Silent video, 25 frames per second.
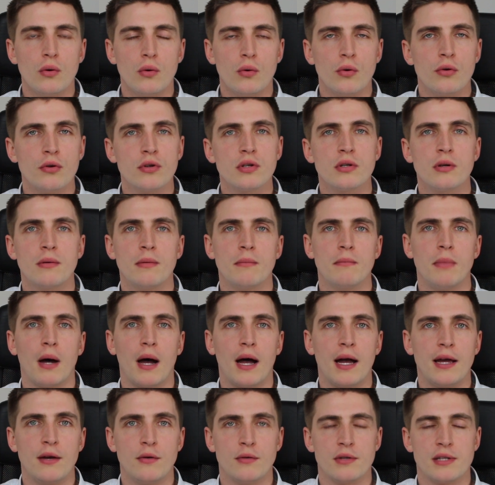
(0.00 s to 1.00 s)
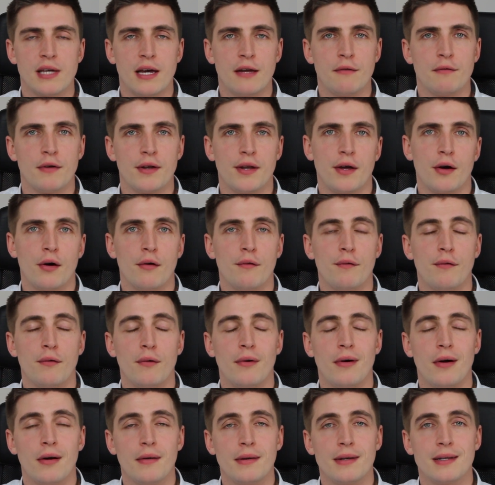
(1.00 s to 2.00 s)
und bereiten uns einfach darauf
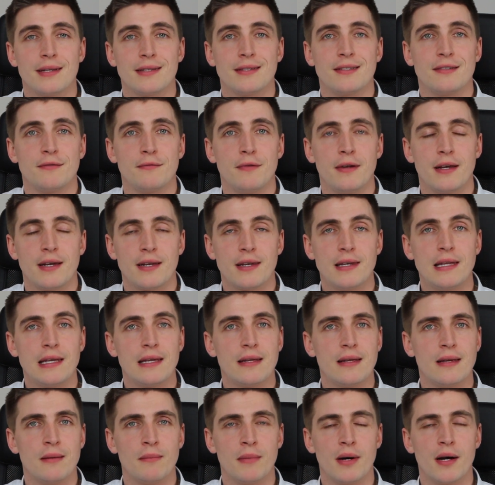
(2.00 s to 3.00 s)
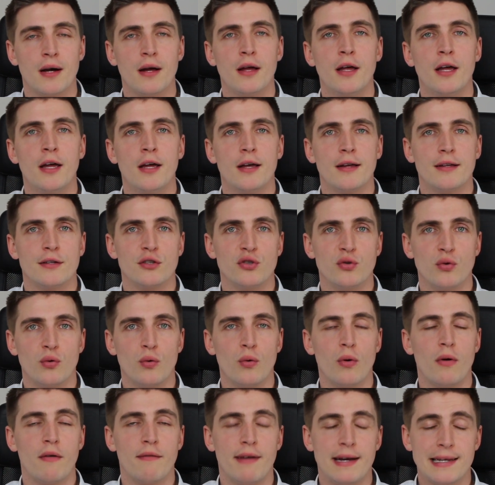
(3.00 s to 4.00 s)
vor, dass es vielleicht nicht immer
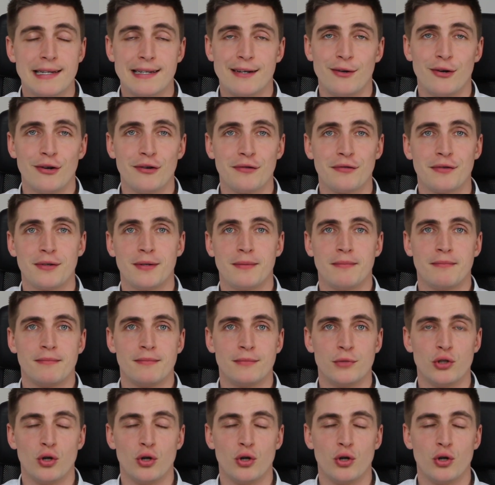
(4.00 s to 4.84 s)
so weiterläuft.